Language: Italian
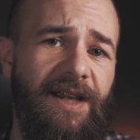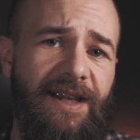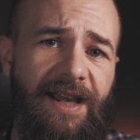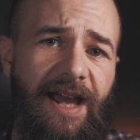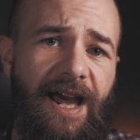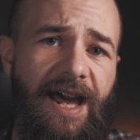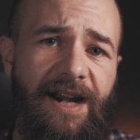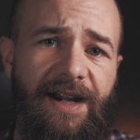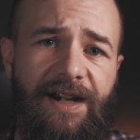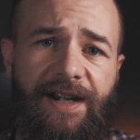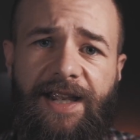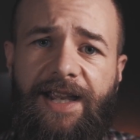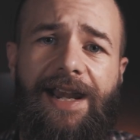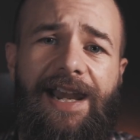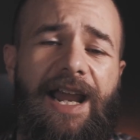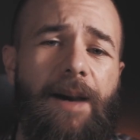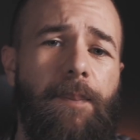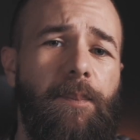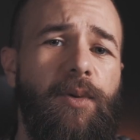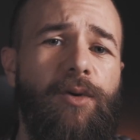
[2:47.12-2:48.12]
McCurry,
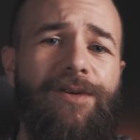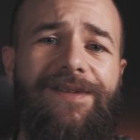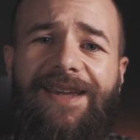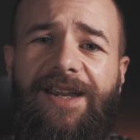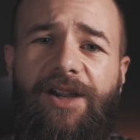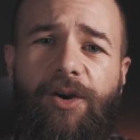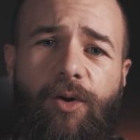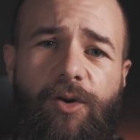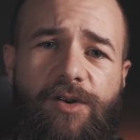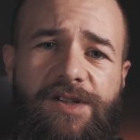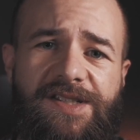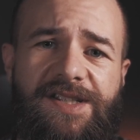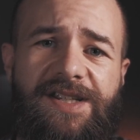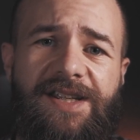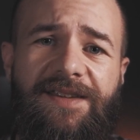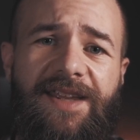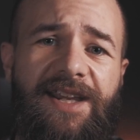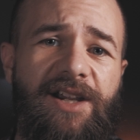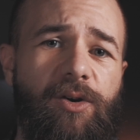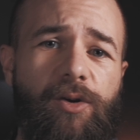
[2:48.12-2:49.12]

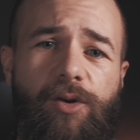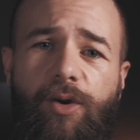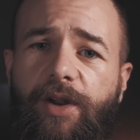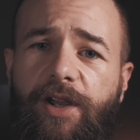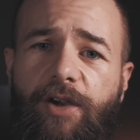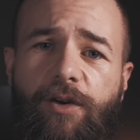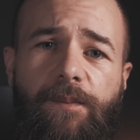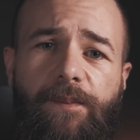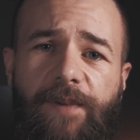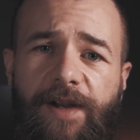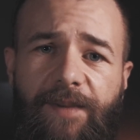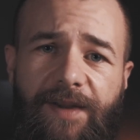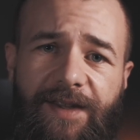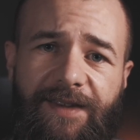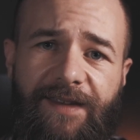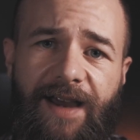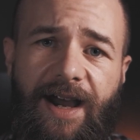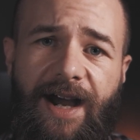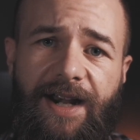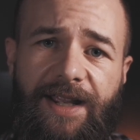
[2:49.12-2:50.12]
l'apoteosi dei colori
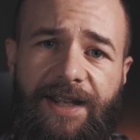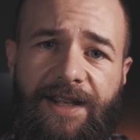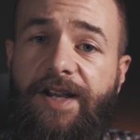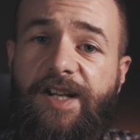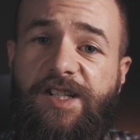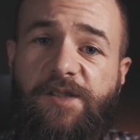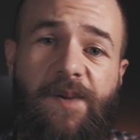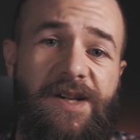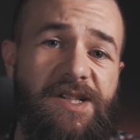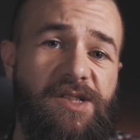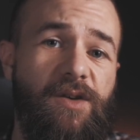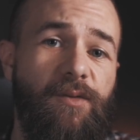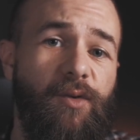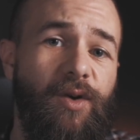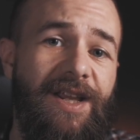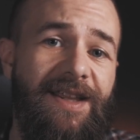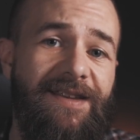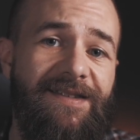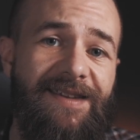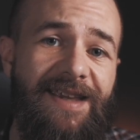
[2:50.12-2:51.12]
complementari. Spesso e
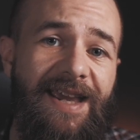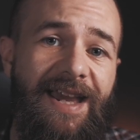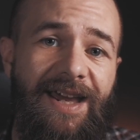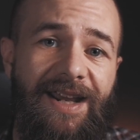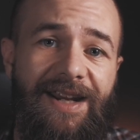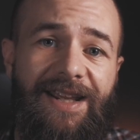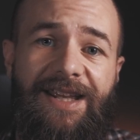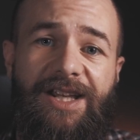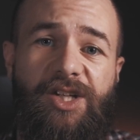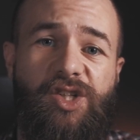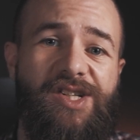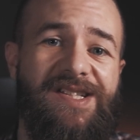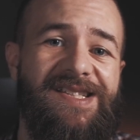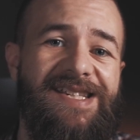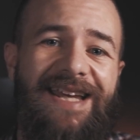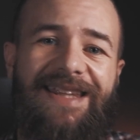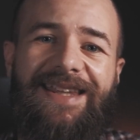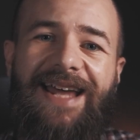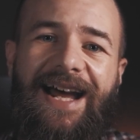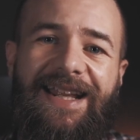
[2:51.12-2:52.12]
volentieri ci
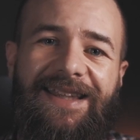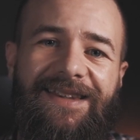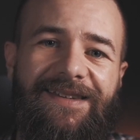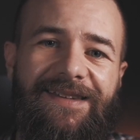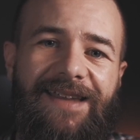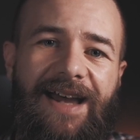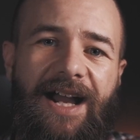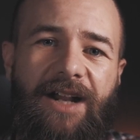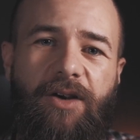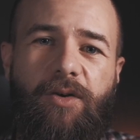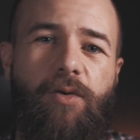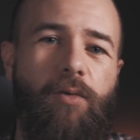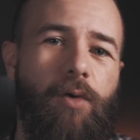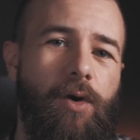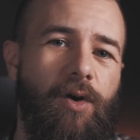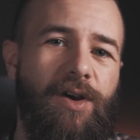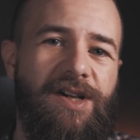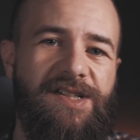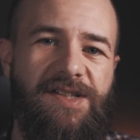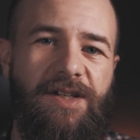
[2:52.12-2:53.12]
si adatta con
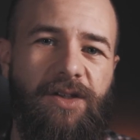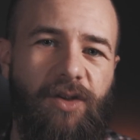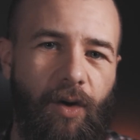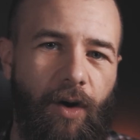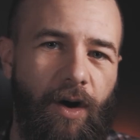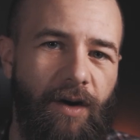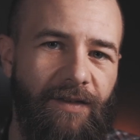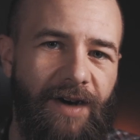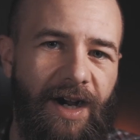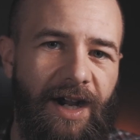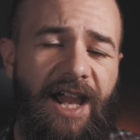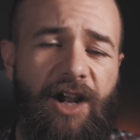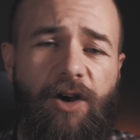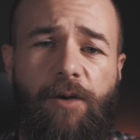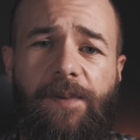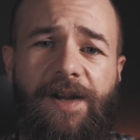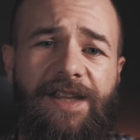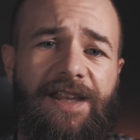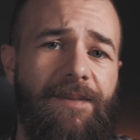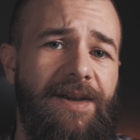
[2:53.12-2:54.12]
quello che si trova. È
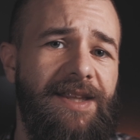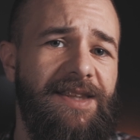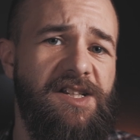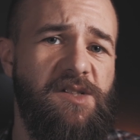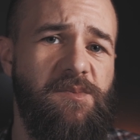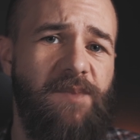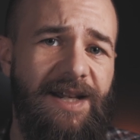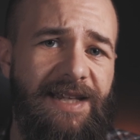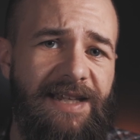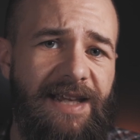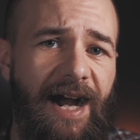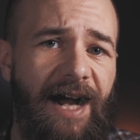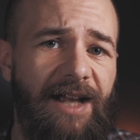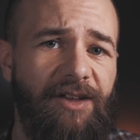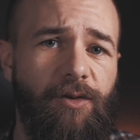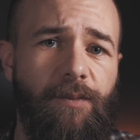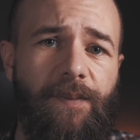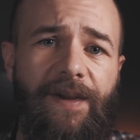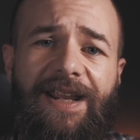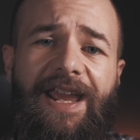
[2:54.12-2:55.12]
completamente
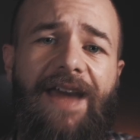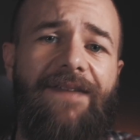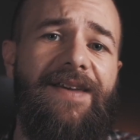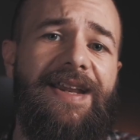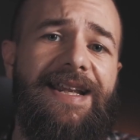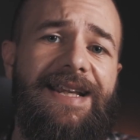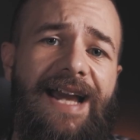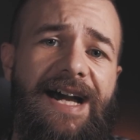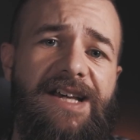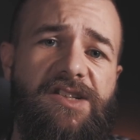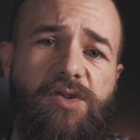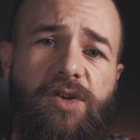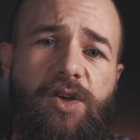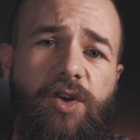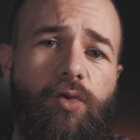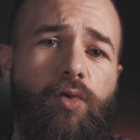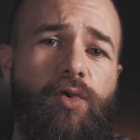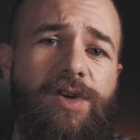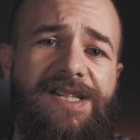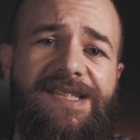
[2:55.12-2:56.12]
sbagliato, perché nel caso in
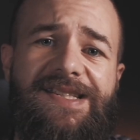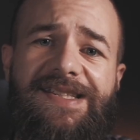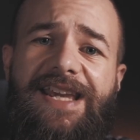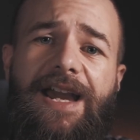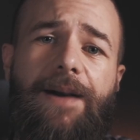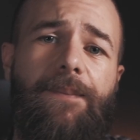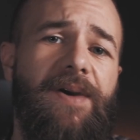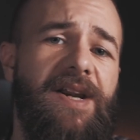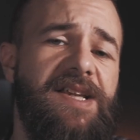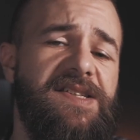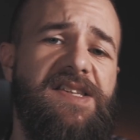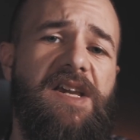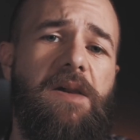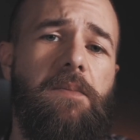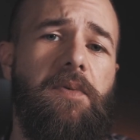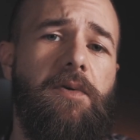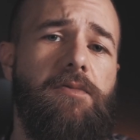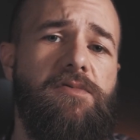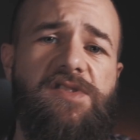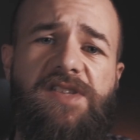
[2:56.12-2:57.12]
cui sia per
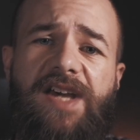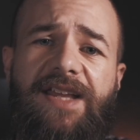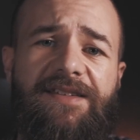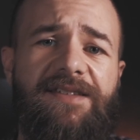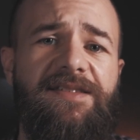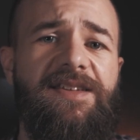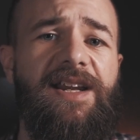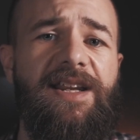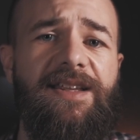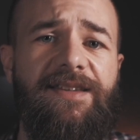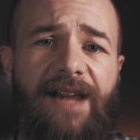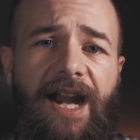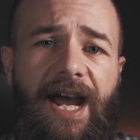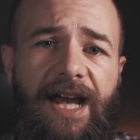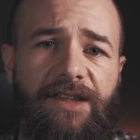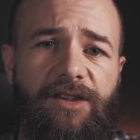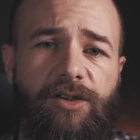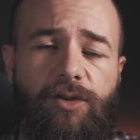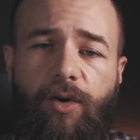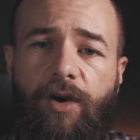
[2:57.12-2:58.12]
esempio un set di
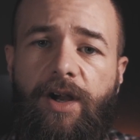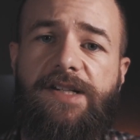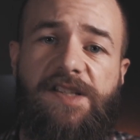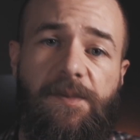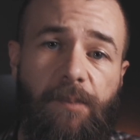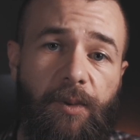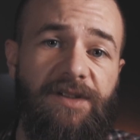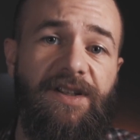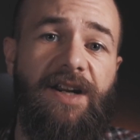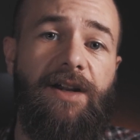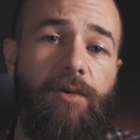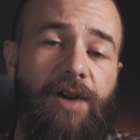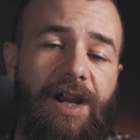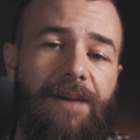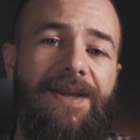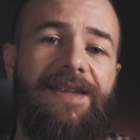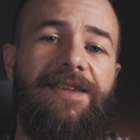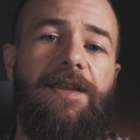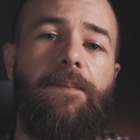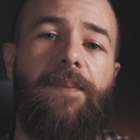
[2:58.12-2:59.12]
ritratto, si può
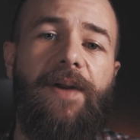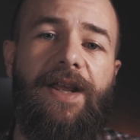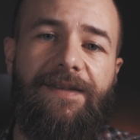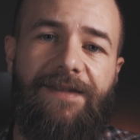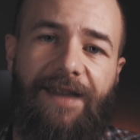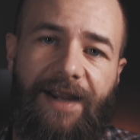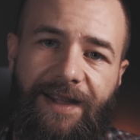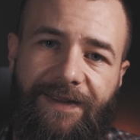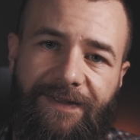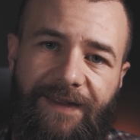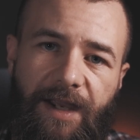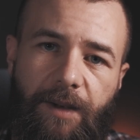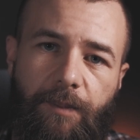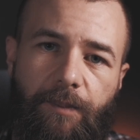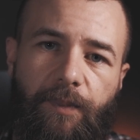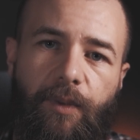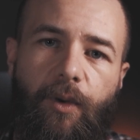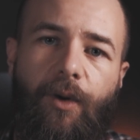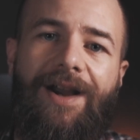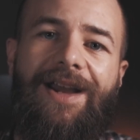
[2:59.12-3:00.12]
tranquillamente prendere
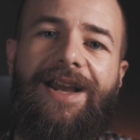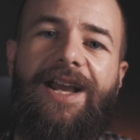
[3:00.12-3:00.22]
tempo